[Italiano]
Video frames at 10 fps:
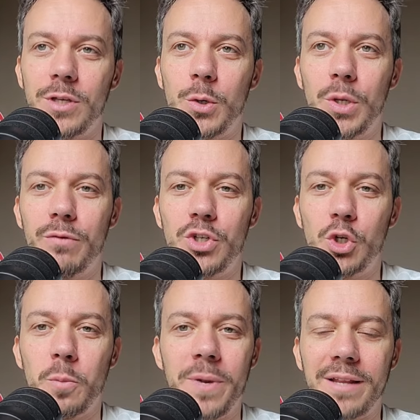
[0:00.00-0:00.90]
di
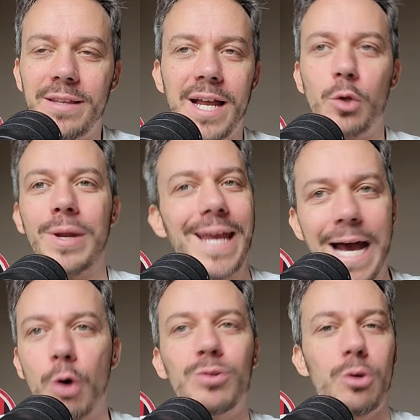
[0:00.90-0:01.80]
equivoci non partiranno
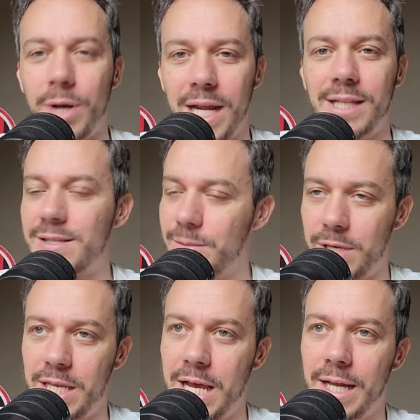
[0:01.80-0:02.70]
le auto Hernandez e
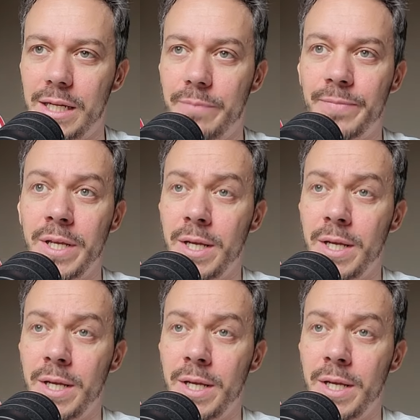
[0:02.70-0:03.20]
Menian,